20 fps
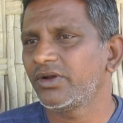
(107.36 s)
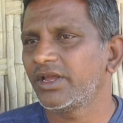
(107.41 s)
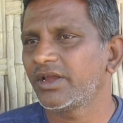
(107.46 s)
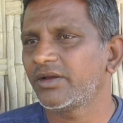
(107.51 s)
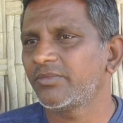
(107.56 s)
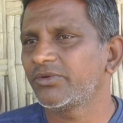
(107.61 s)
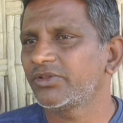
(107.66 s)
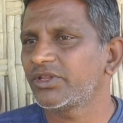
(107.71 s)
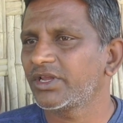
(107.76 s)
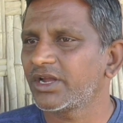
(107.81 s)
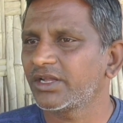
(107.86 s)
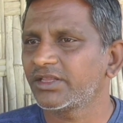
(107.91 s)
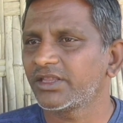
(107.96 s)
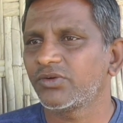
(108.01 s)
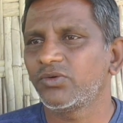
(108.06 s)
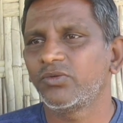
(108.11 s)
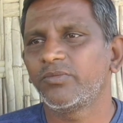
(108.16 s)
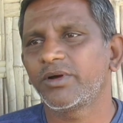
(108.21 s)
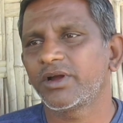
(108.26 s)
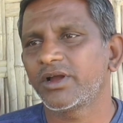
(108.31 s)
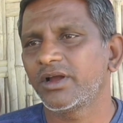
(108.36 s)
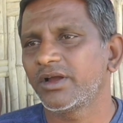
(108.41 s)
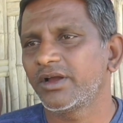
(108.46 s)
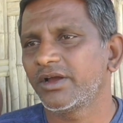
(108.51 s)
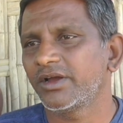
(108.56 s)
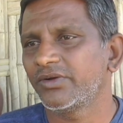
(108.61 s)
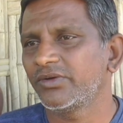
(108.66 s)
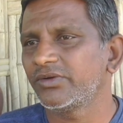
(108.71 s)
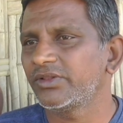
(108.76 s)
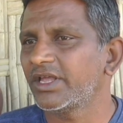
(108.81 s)
లేకపోతే కథ
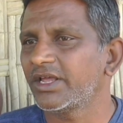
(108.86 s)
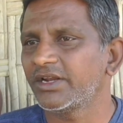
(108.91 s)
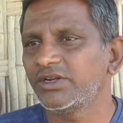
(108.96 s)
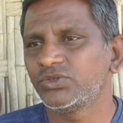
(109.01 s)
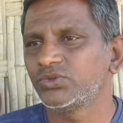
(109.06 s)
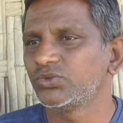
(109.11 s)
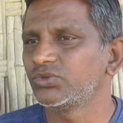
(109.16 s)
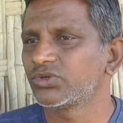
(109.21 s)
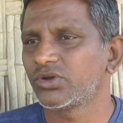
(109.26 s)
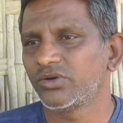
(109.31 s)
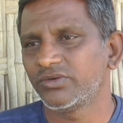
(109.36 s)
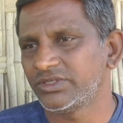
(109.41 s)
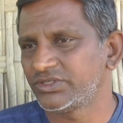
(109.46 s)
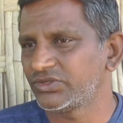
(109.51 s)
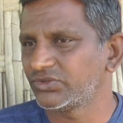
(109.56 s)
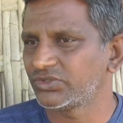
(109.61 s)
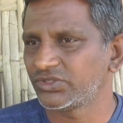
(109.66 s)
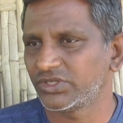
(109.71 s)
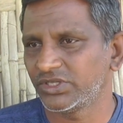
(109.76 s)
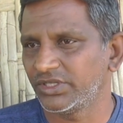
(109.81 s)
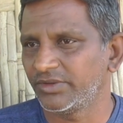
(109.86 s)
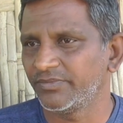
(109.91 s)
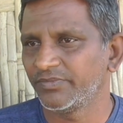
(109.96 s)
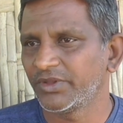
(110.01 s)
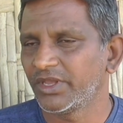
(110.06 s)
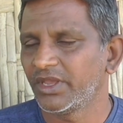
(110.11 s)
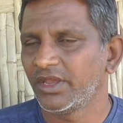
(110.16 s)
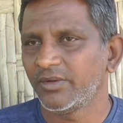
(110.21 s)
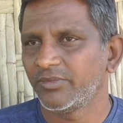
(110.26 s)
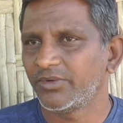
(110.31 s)
రూపకంగానో దాన్ని చూసుకోవాల్సి వస్తుంది
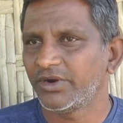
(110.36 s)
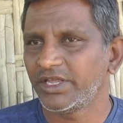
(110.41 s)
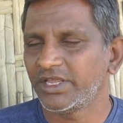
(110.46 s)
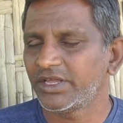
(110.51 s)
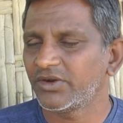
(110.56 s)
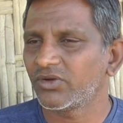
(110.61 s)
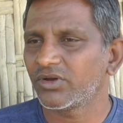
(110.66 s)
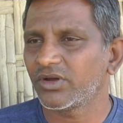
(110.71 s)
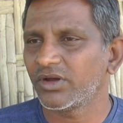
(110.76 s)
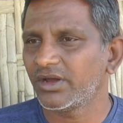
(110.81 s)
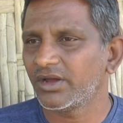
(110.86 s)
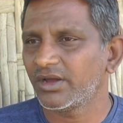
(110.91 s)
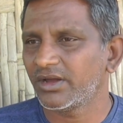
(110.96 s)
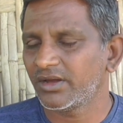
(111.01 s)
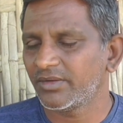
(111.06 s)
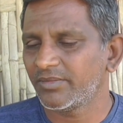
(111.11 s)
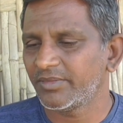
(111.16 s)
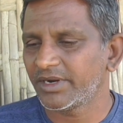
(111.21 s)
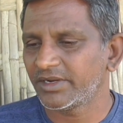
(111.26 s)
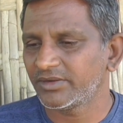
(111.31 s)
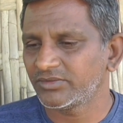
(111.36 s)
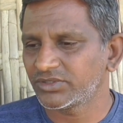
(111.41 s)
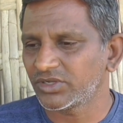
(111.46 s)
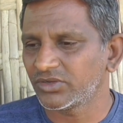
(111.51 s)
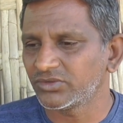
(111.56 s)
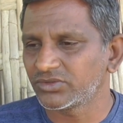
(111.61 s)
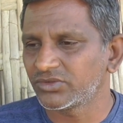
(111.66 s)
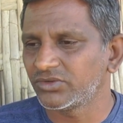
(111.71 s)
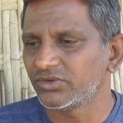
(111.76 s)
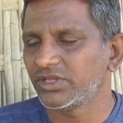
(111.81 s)
ఇప్పుడు ఏదైనా ఒక మనం
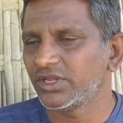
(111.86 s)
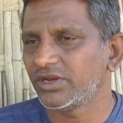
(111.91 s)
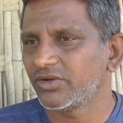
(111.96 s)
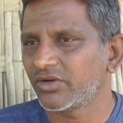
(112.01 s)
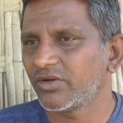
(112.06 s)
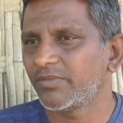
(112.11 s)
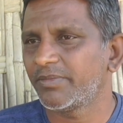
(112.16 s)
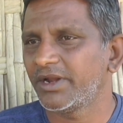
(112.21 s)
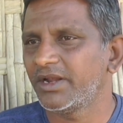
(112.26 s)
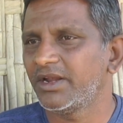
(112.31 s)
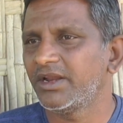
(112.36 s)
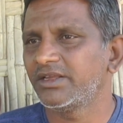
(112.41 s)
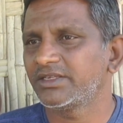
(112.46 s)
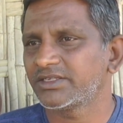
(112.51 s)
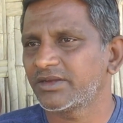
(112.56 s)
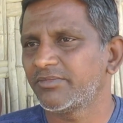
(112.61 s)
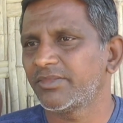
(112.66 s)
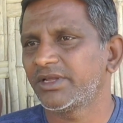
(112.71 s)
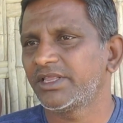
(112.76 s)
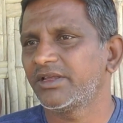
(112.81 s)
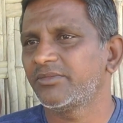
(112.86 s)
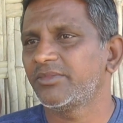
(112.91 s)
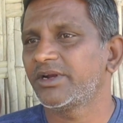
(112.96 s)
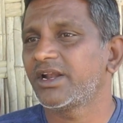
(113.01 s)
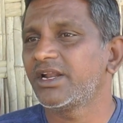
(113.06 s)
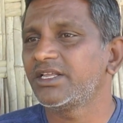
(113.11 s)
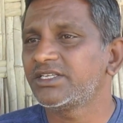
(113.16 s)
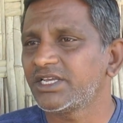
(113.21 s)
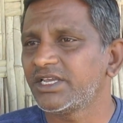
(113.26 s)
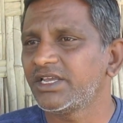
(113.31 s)
సంస్కృతిని ఒక పెళ్ళి సంబంధం
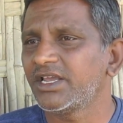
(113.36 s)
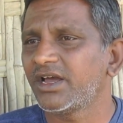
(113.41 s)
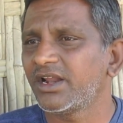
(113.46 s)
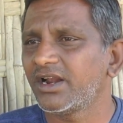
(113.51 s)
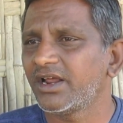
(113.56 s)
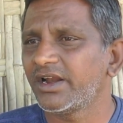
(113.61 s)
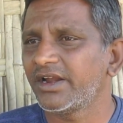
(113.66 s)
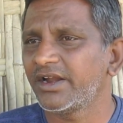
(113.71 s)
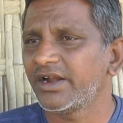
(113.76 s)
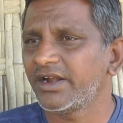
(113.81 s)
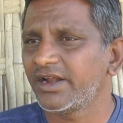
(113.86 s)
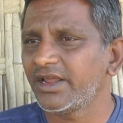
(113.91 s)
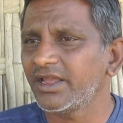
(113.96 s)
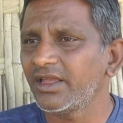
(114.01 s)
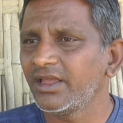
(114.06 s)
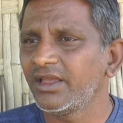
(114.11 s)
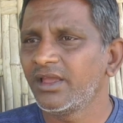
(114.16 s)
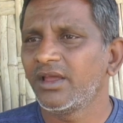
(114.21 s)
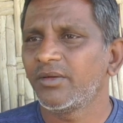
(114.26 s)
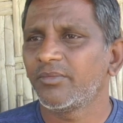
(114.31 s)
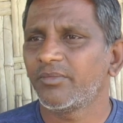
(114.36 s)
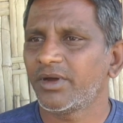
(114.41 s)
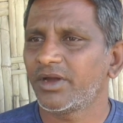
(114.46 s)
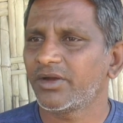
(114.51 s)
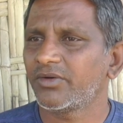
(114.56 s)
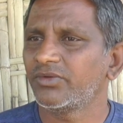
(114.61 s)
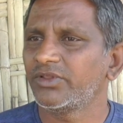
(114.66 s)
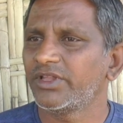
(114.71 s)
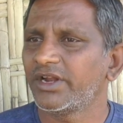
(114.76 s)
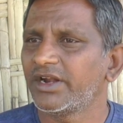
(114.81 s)
ఎట్లా చేయాలా అని అంటే
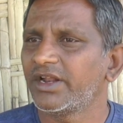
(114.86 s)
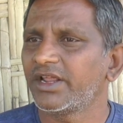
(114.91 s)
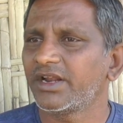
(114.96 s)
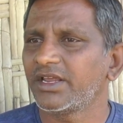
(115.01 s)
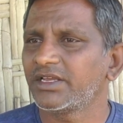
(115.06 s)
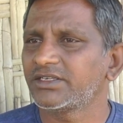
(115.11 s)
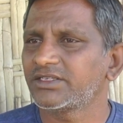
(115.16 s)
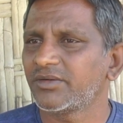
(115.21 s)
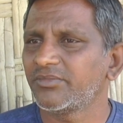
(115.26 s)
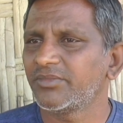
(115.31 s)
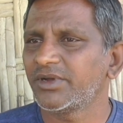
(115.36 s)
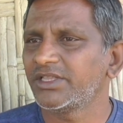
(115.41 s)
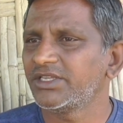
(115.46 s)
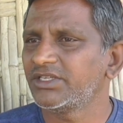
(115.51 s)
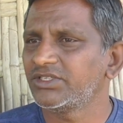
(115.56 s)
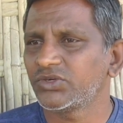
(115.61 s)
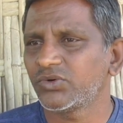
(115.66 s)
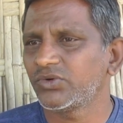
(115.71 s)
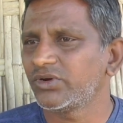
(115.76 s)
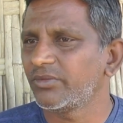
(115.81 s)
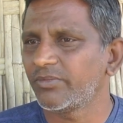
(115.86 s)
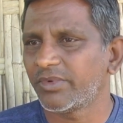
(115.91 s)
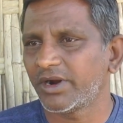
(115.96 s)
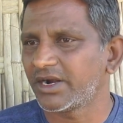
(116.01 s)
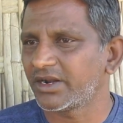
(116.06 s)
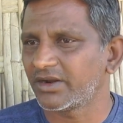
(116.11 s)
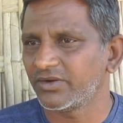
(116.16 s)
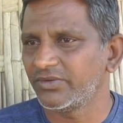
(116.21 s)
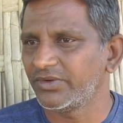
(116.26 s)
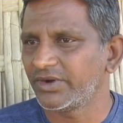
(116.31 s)
మాకు దండరికి సంబంధించి కొన్ని
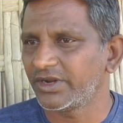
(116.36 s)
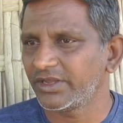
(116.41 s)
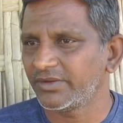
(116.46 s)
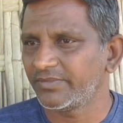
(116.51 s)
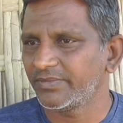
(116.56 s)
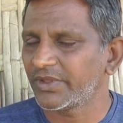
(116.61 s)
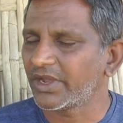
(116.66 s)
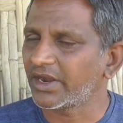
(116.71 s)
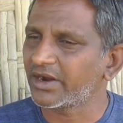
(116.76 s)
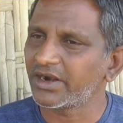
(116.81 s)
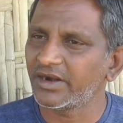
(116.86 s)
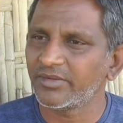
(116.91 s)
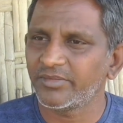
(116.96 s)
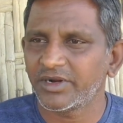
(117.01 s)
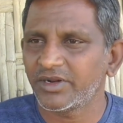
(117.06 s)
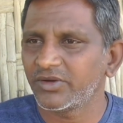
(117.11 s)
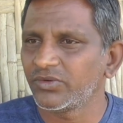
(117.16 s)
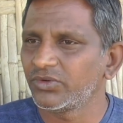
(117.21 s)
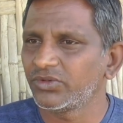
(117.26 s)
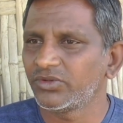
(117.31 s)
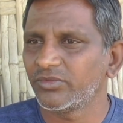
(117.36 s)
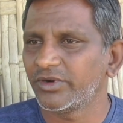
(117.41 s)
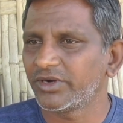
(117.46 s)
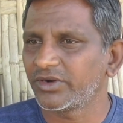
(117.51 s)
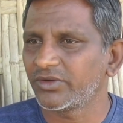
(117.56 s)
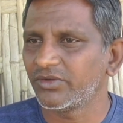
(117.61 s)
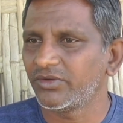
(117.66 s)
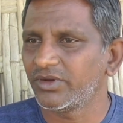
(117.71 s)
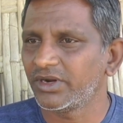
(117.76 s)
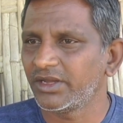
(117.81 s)
పాటలు ఉంటాయి అక్కడ మనం
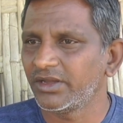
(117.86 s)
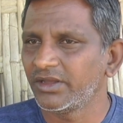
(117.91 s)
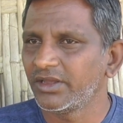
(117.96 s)
గుర్తుపెట్టుకోవాలి